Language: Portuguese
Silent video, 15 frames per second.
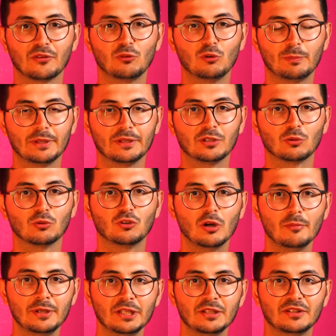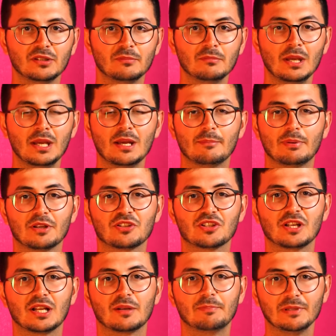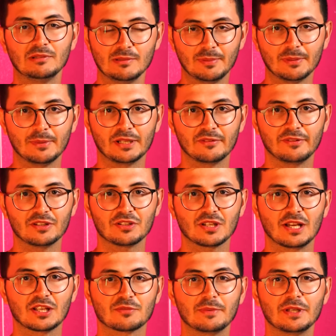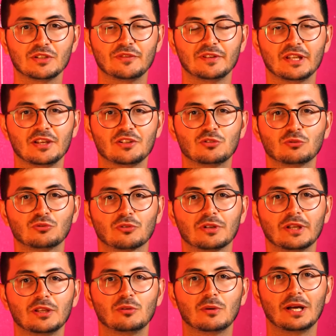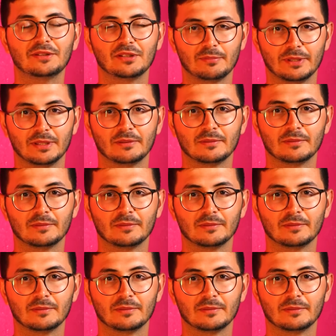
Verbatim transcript: surpreendeu Dominic Thiem para chegar pela primeira vez às meias-finais de um torneio ATP.